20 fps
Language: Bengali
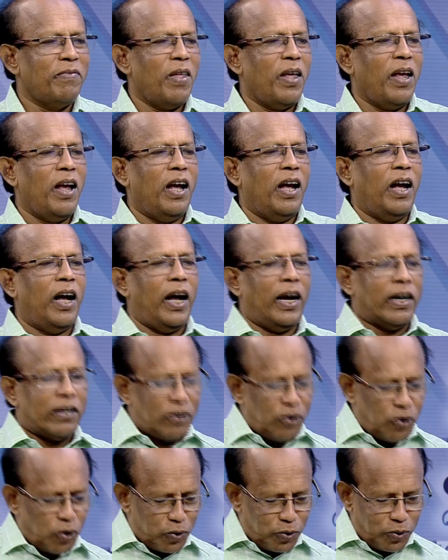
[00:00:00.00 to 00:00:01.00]
হ্যাঁ,
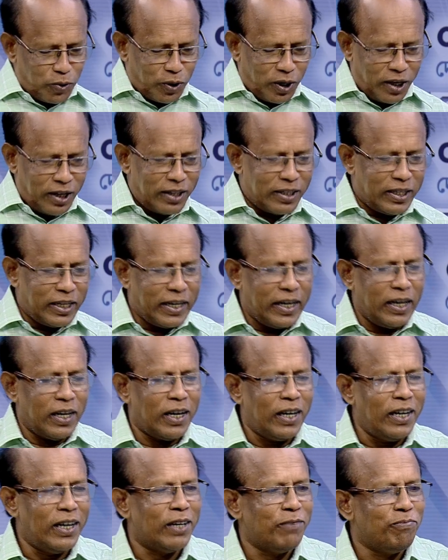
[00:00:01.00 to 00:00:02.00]
গতকাল থেকে না
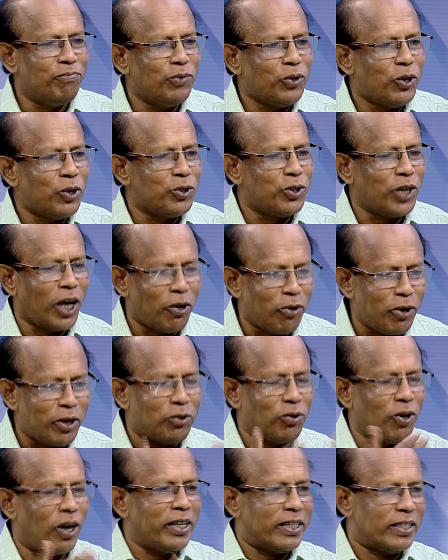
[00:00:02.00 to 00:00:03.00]
মনে হচ্ছে আরও একটু আগে
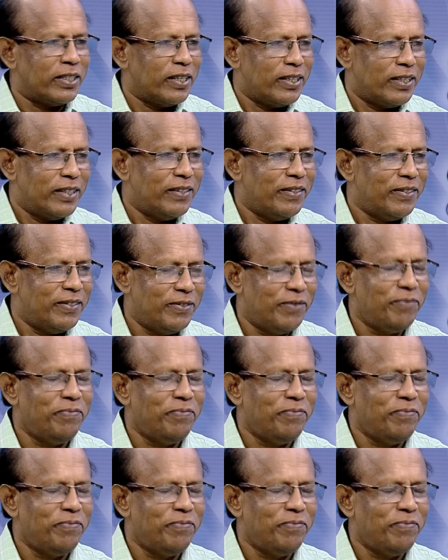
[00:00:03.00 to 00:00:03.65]
থেকে আগে থেকে